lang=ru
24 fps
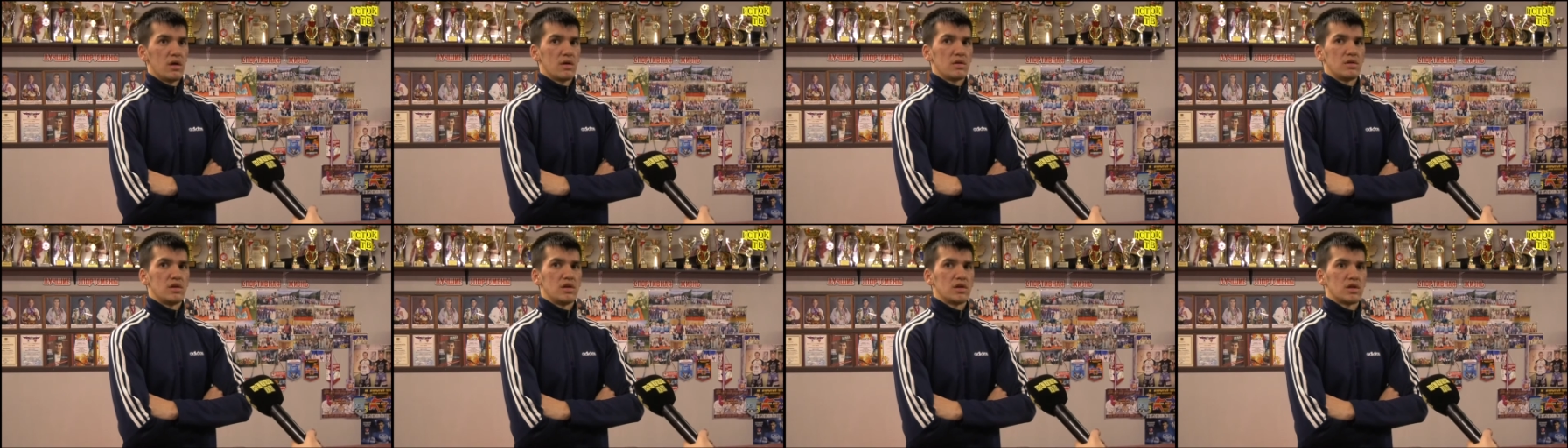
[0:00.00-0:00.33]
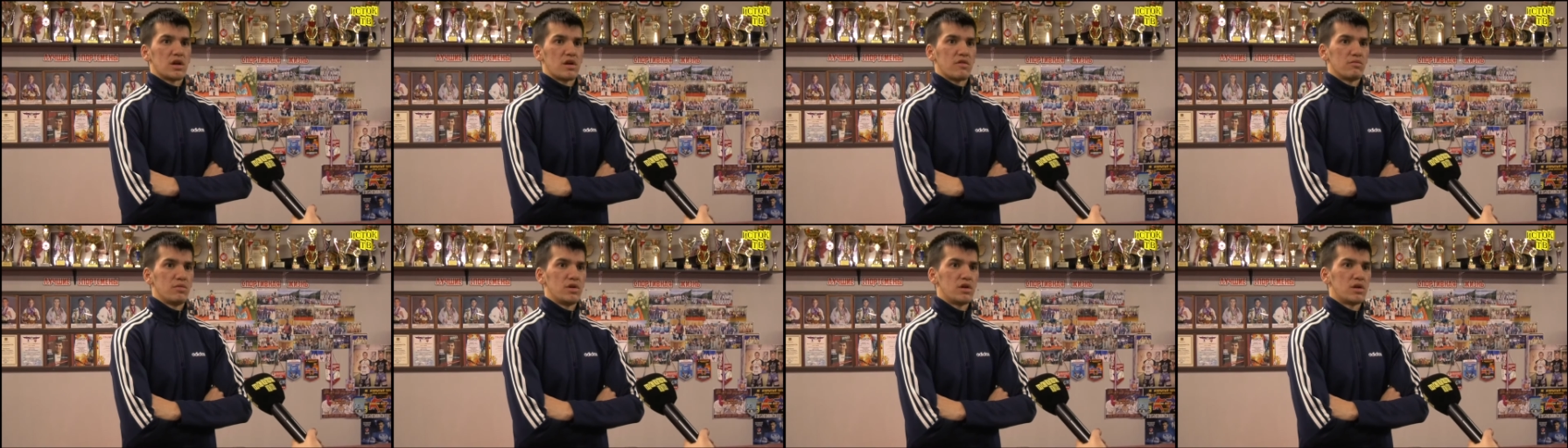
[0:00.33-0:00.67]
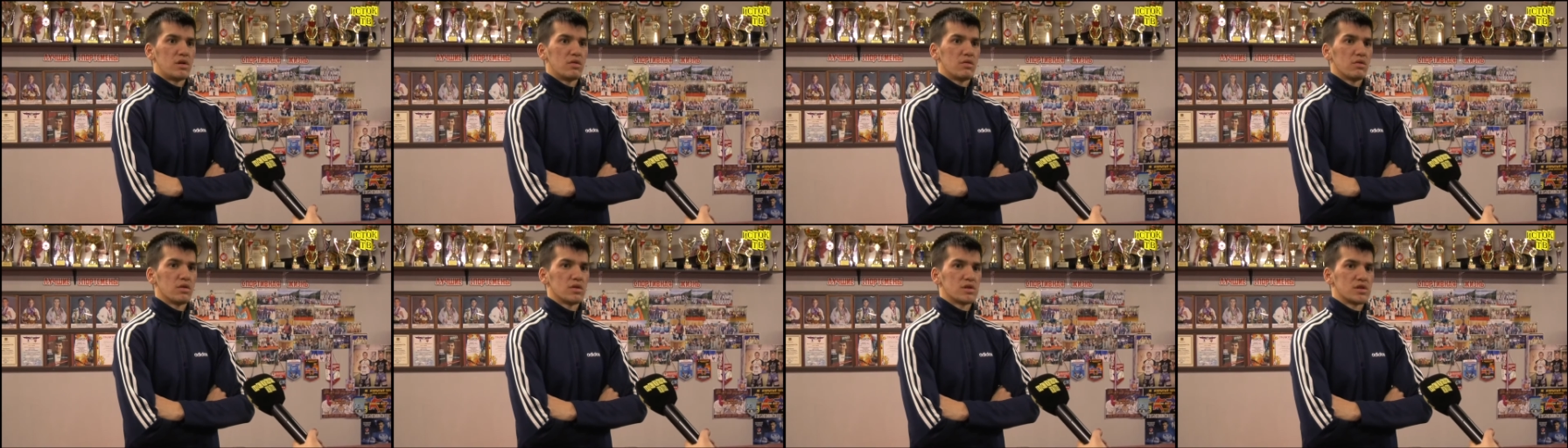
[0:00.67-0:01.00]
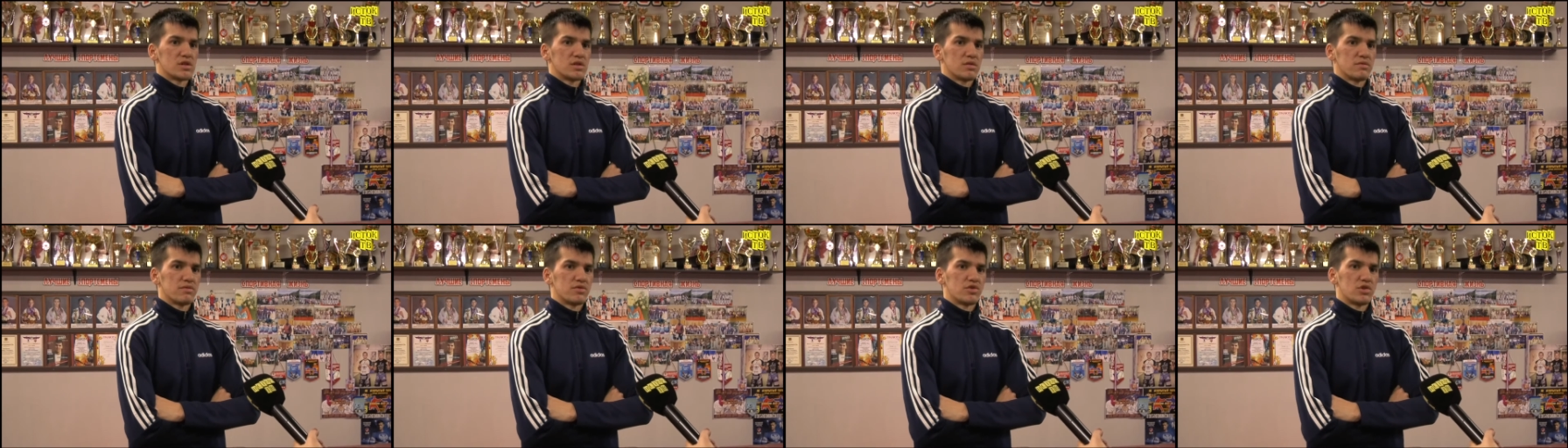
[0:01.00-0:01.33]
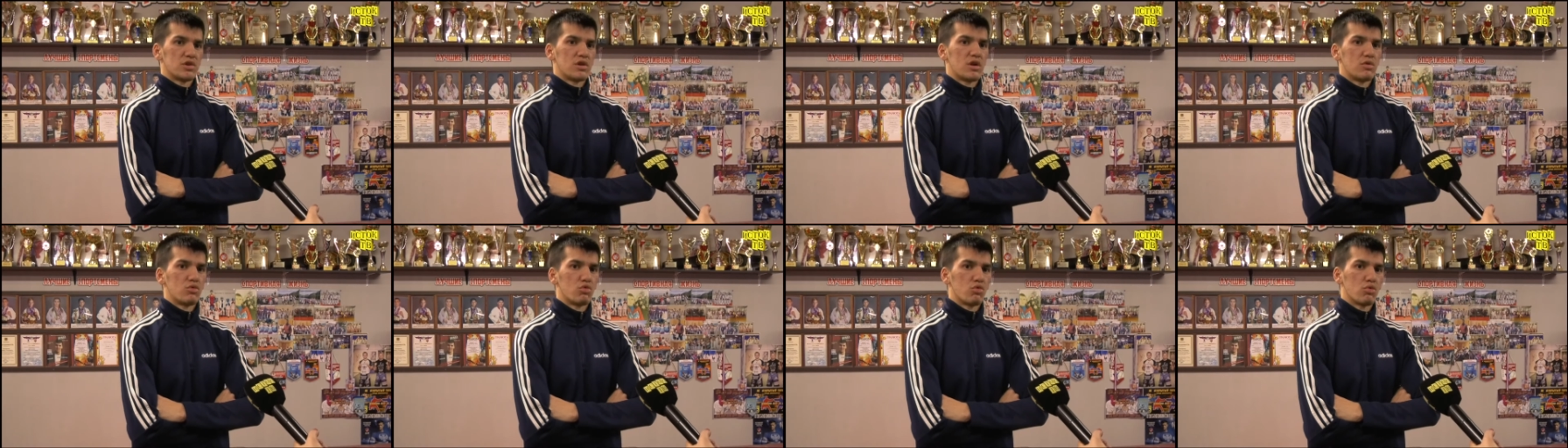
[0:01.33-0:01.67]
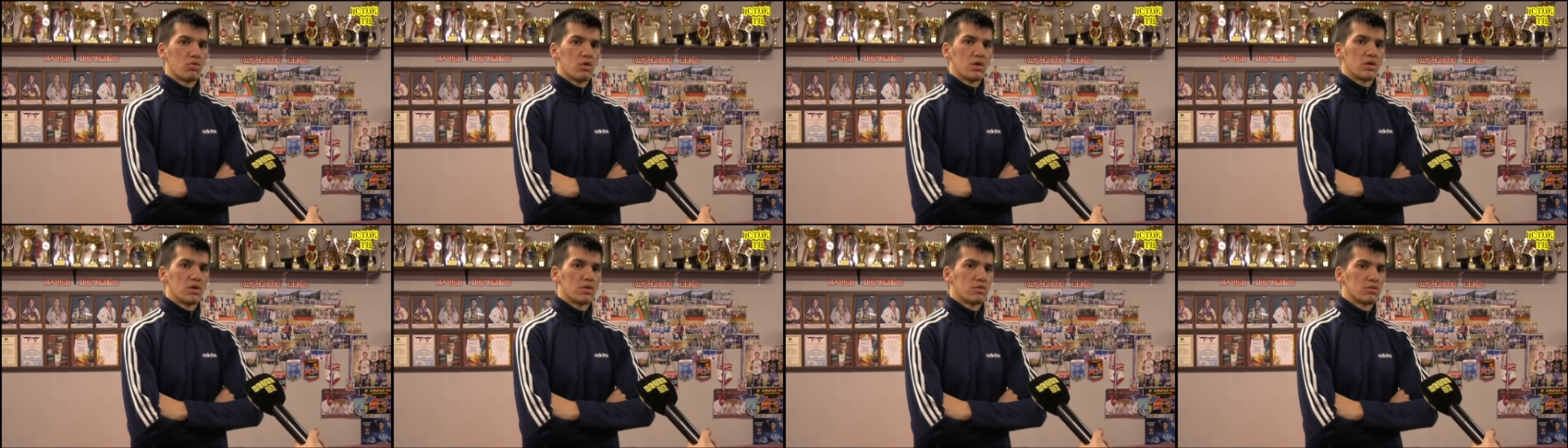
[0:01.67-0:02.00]
не травмировалась, там вчера
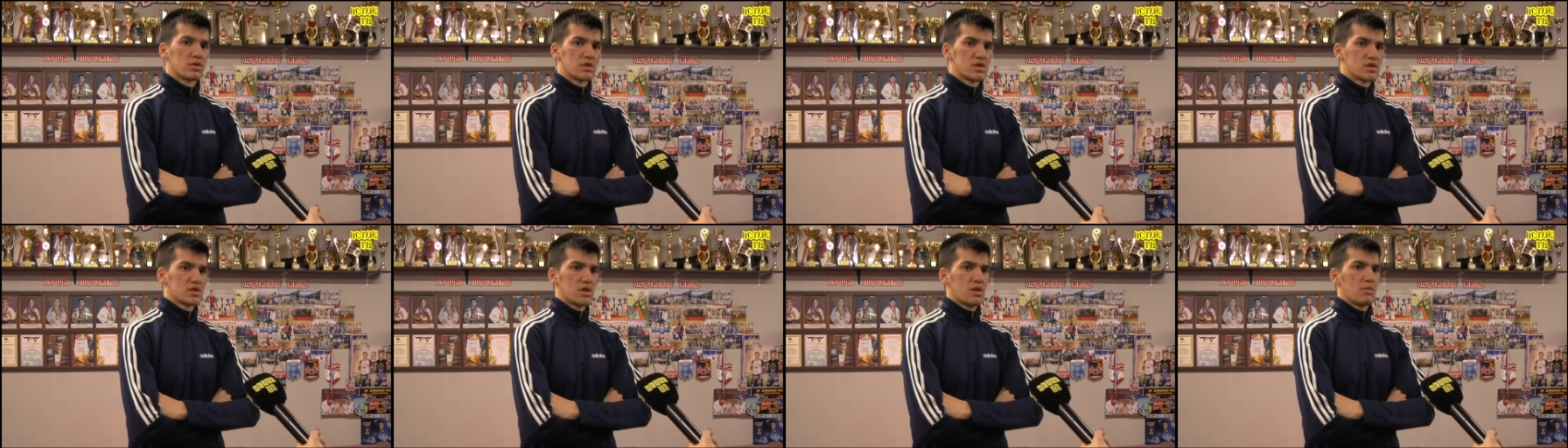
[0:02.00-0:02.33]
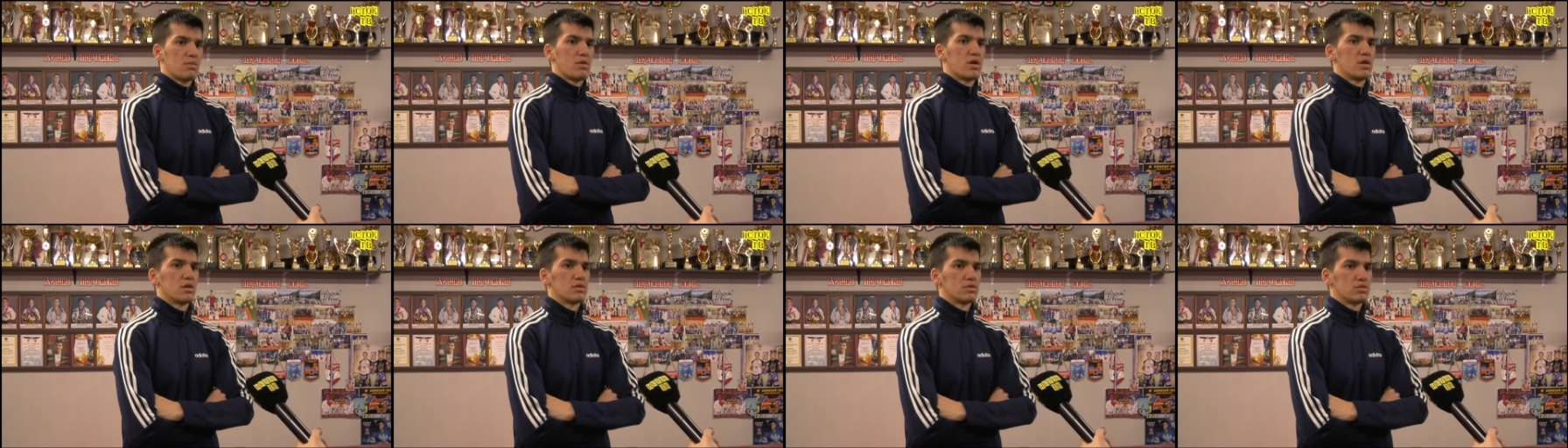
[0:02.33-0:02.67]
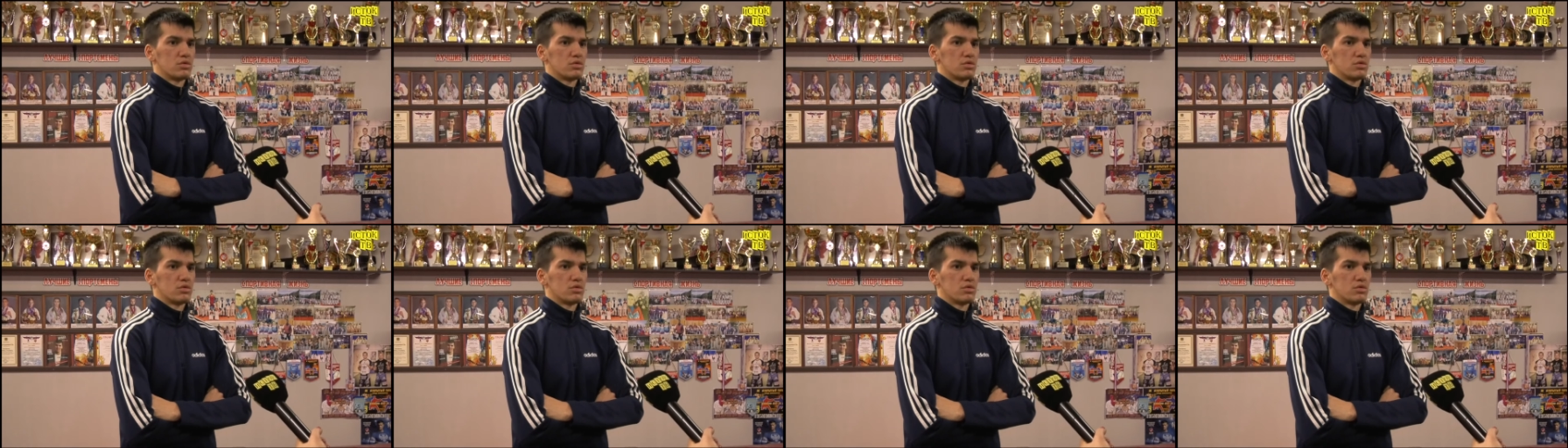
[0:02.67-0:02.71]
руку она у нас сломала,